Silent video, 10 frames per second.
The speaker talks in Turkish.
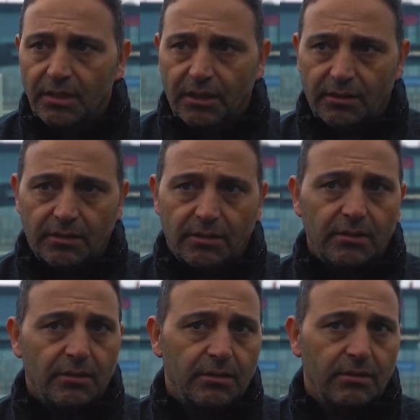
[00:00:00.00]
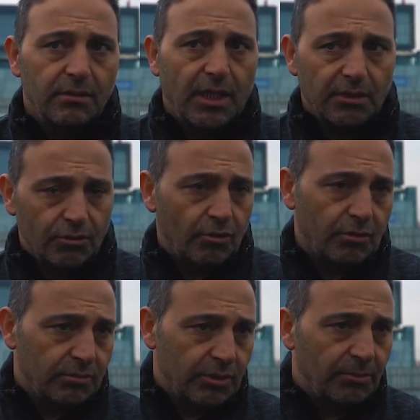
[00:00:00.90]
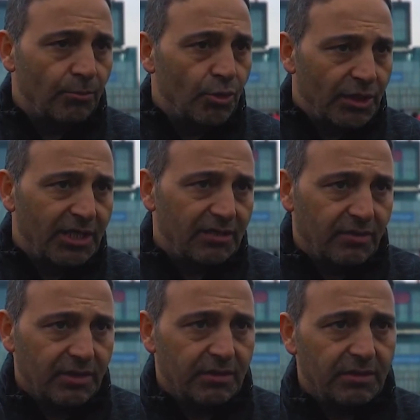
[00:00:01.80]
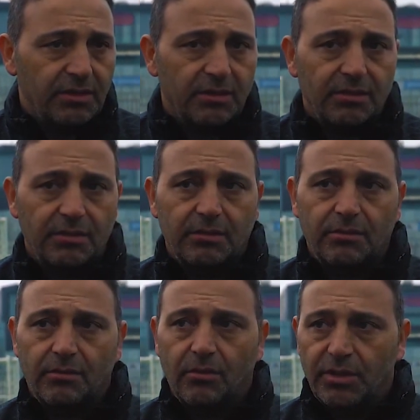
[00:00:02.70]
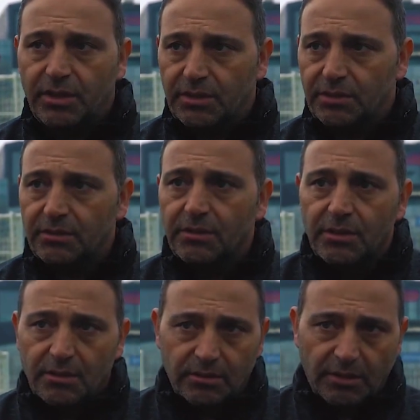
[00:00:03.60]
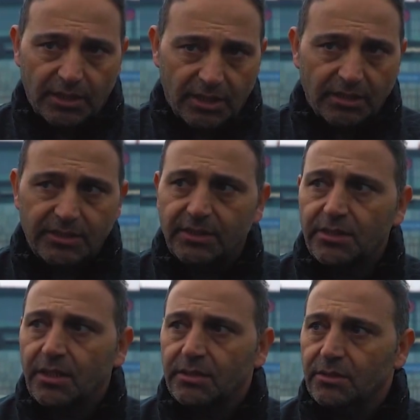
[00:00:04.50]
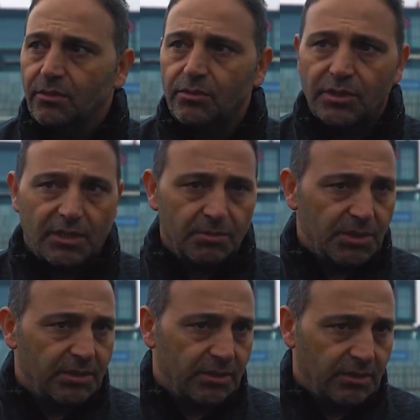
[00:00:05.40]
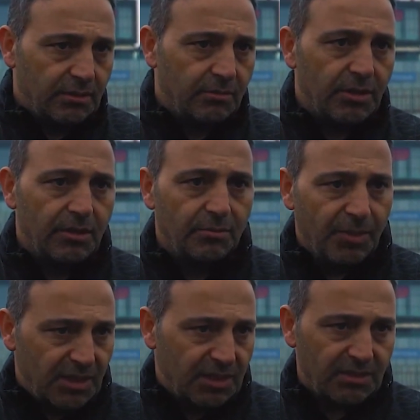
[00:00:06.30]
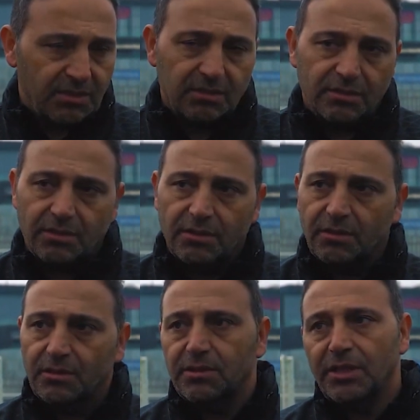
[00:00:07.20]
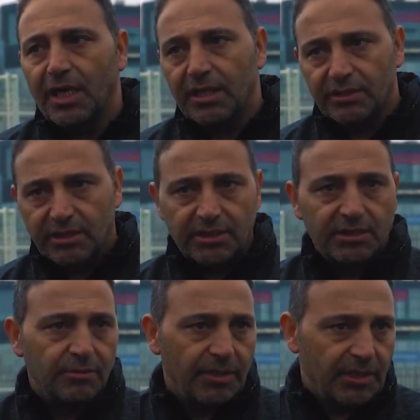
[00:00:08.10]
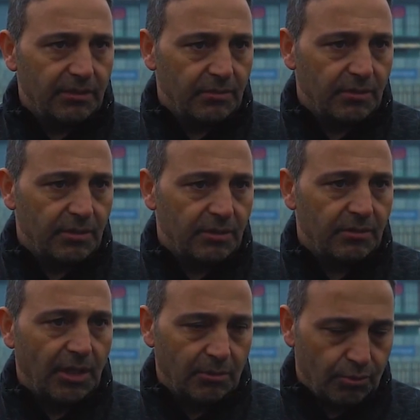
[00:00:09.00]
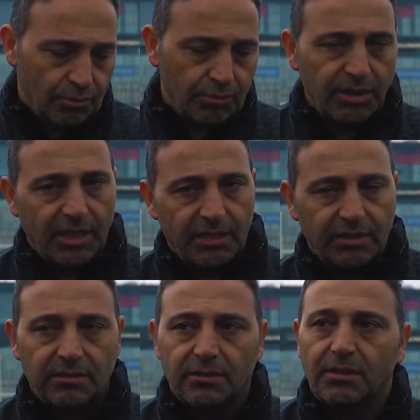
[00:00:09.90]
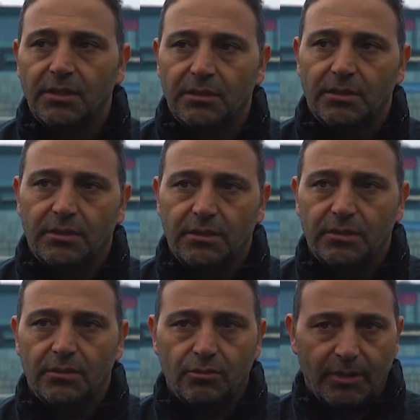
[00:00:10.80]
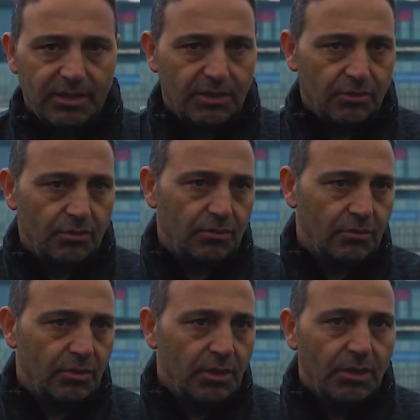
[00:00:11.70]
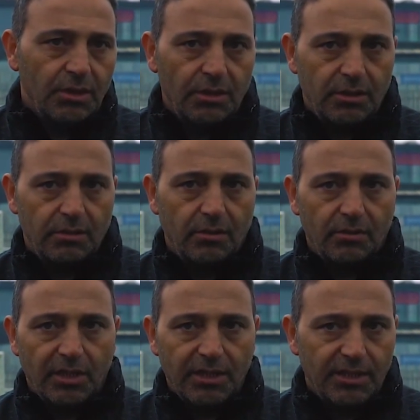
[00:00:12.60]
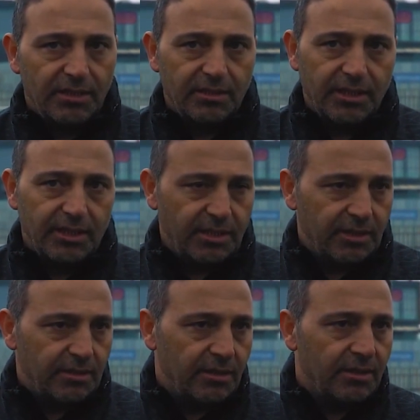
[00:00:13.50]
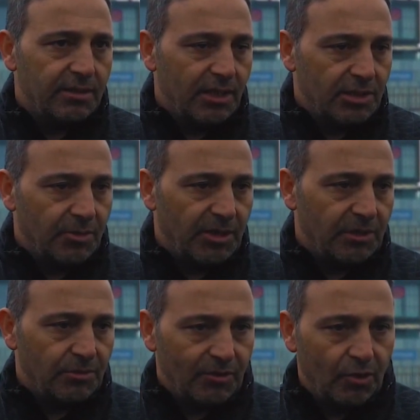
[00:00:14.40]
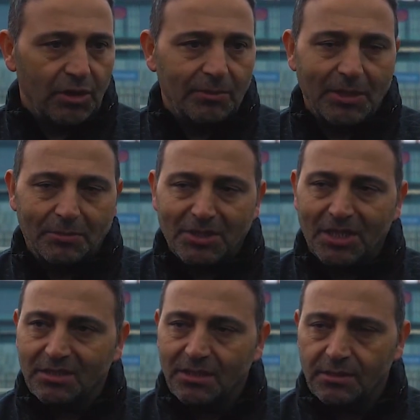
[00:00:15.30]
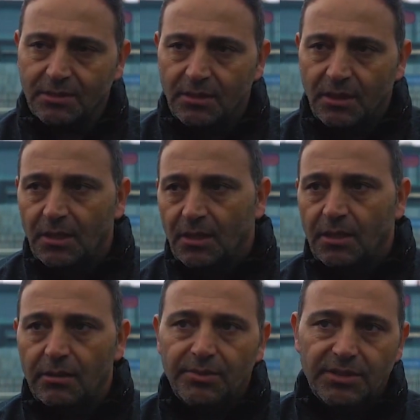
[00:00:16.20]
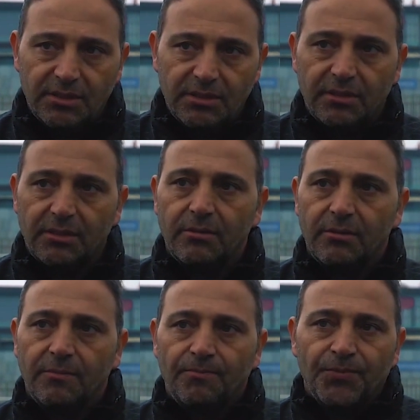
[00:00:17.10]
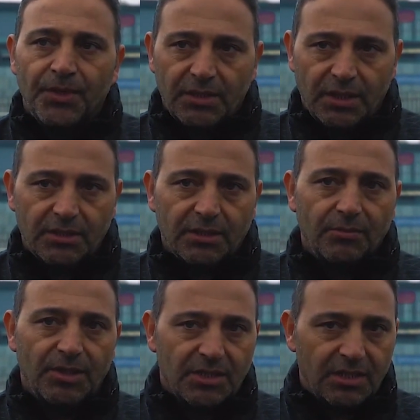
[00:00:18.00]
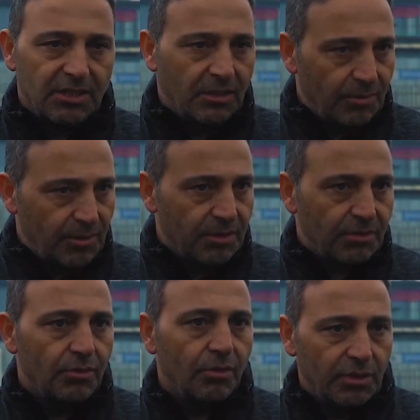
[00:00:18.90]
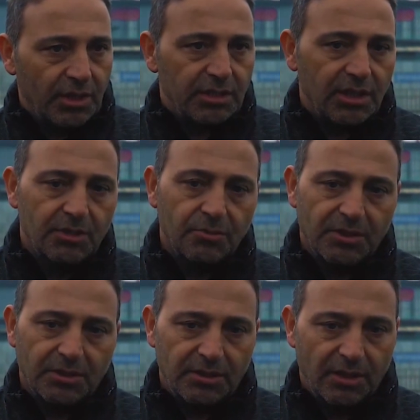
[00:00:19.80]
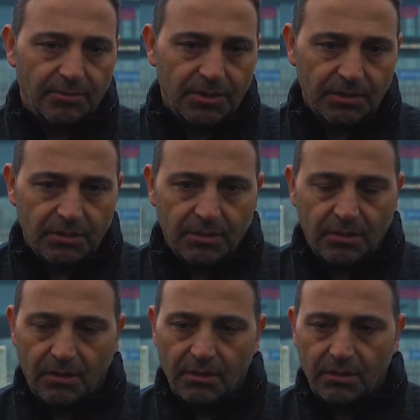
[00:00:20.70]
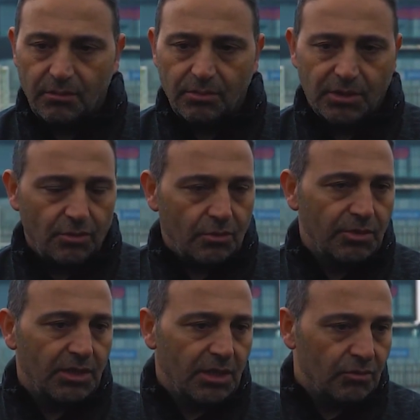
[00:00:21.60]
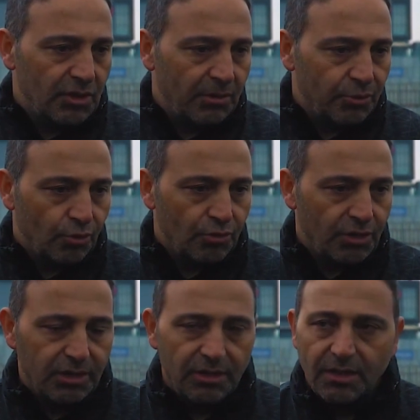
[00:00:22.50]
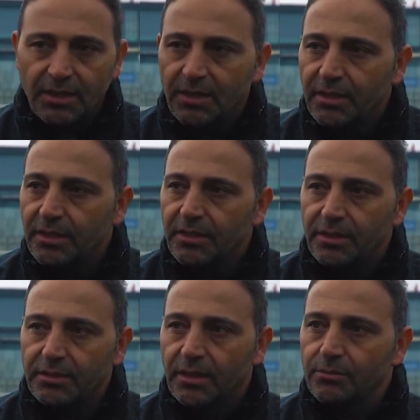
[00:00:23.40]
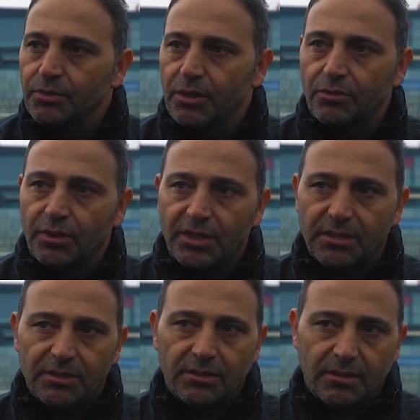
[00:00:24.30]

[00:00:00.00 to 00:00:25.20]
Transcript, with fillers: Yani e, artı olan bölgeleri var. E, onları analizini çıkarttık. Oyuncularımızla zaten e, paylaştık. E, yarından itibaren e, yani bugün yarın e, cumartesi gün e, onunla ilgili gereken e, çalışmalarımız ve önlemlerimizi alacağız. Ee, biz e, nasıl maç kazanabiliriz onların çalışmasını yapacağız. E, ümit ediyorum inşallah güzel bir sonuçla e, Samsun'a döneriz.